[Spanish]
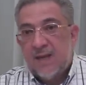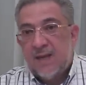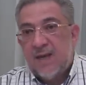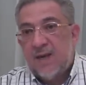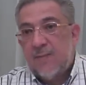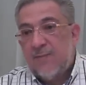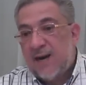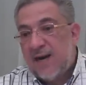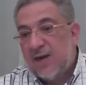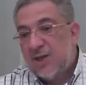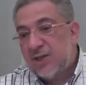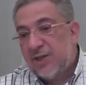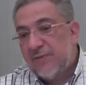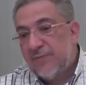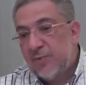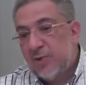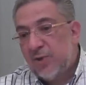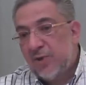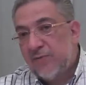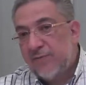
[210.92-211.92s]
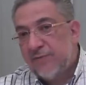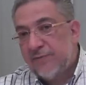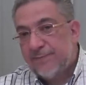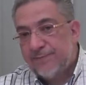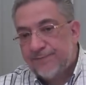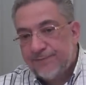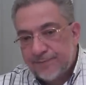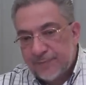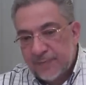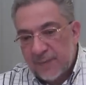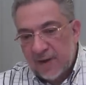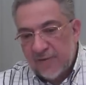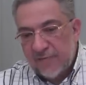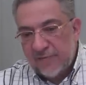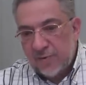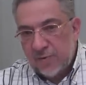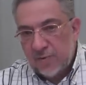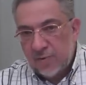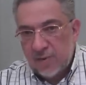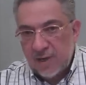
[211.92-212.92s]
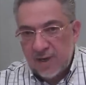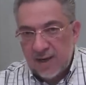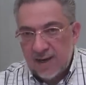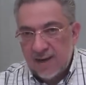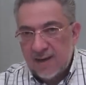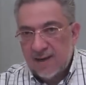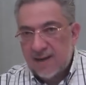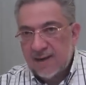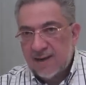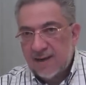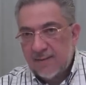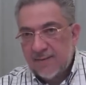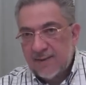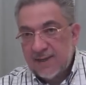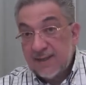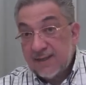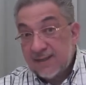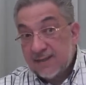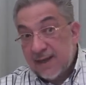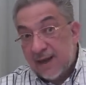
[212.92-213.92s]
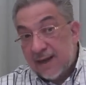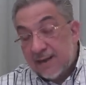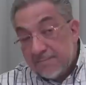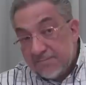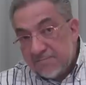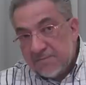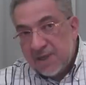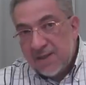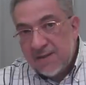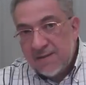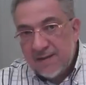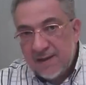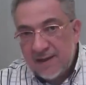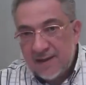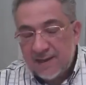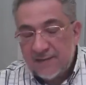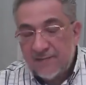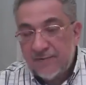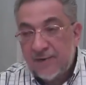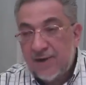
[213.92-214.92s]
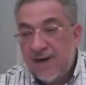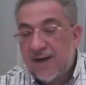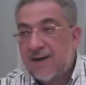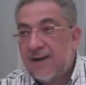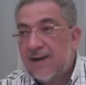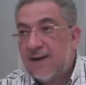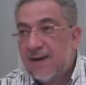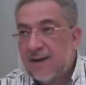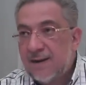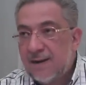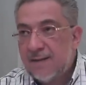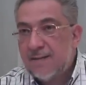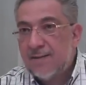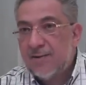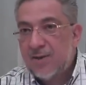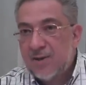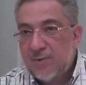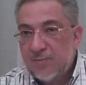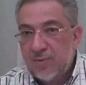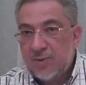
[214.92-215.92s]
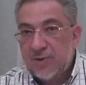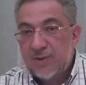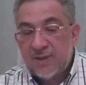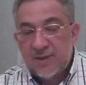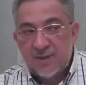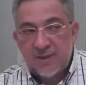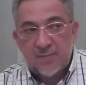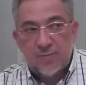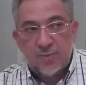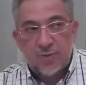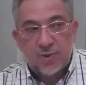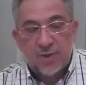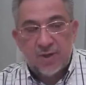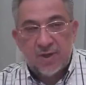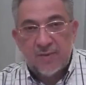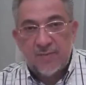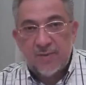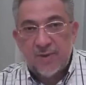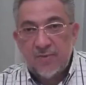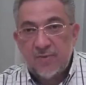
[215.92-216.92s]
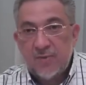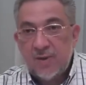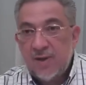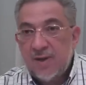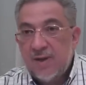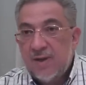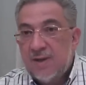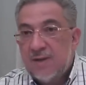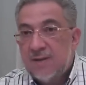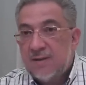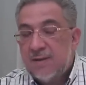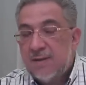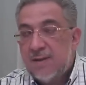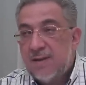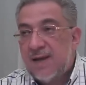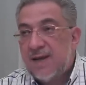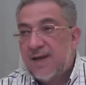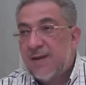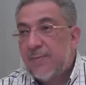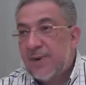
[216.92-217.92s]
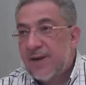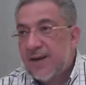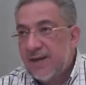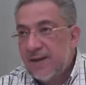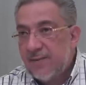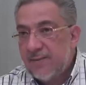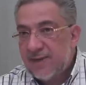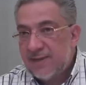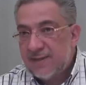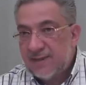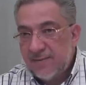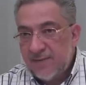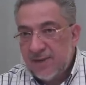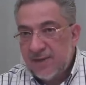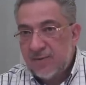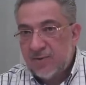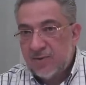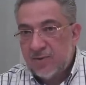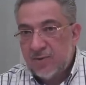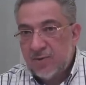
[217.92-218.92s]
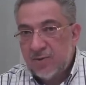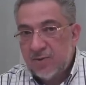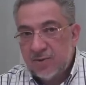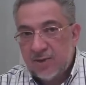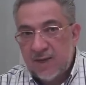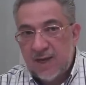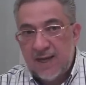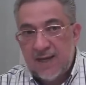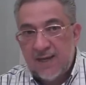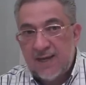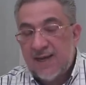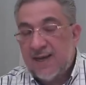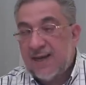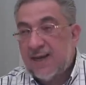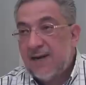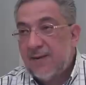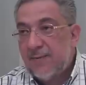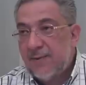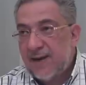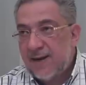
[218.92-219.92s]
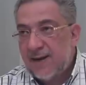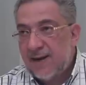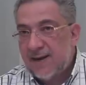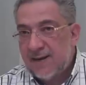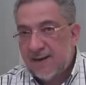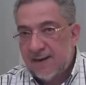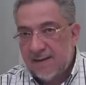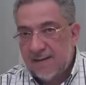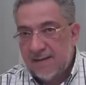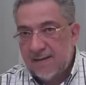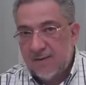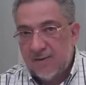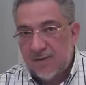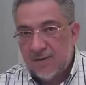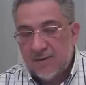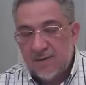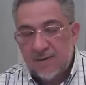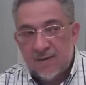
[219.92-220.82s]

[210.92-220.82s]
El Baal Shem Tov, que fue un gran, gran cabalista, se dice que fue la reencarnación de Moisés, de Moshe Rabenu, decía que para llevarse bien con Dios hay que elevar la creación.